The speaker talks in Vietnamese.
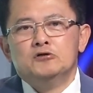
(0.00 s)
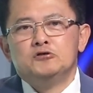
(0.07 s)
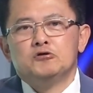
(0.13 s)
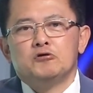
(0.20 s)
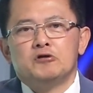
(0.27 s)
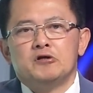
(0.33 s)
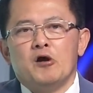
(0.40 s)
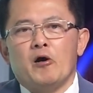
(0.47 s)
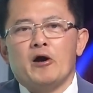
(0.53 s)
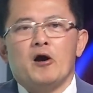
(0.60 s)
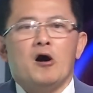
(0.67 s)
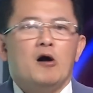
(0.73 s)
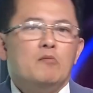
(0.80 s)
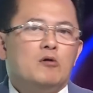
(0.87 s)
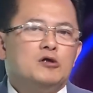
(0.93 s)
rồi đòi
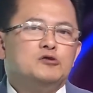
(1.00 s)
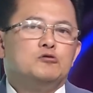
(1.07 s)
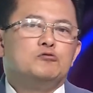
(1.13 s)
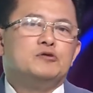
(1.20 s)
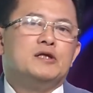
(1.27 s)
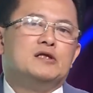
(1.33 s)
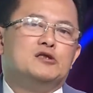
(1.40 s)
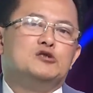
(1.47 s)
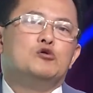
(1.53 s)
họ một số tiền